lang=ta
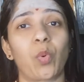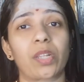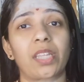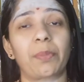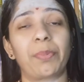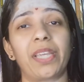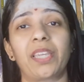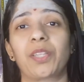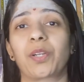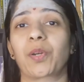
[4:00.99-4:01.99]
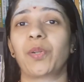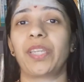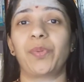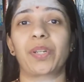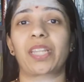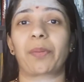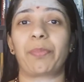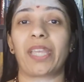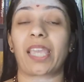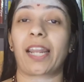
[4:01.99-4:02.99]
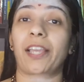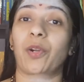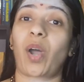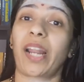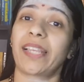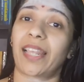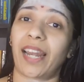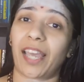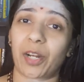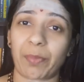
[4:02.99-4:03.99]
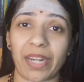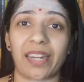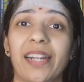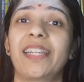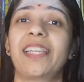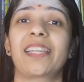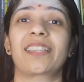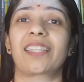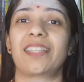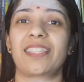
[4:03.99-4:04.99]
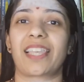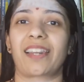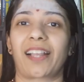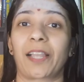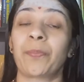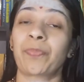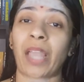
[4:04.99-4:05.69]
ஒருத்தரை பிடிக்குதுங்கிறோம் இன்னொருத்தரை பிடிக்கலைங்கிறோம் ஆனால் எல்லாருமே நடிக்கத்தான் செய்கிறாங்க